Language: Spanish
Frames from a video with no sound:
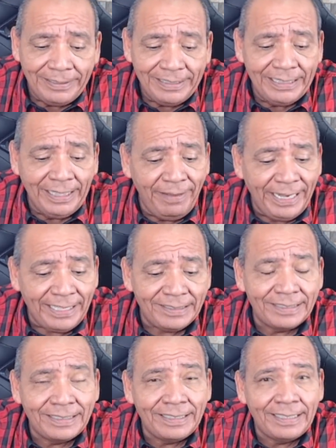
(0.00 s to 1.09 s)
de
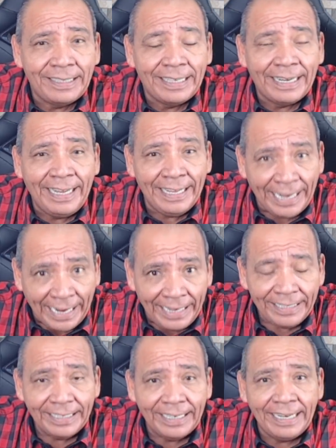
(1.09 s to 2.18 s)
veras
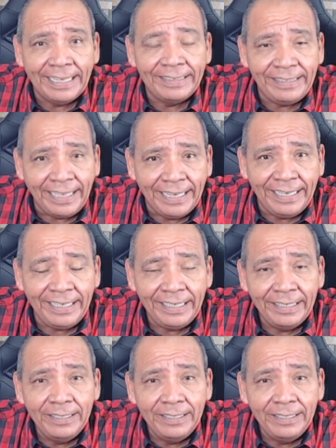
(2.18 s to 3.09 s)
creerá que tiene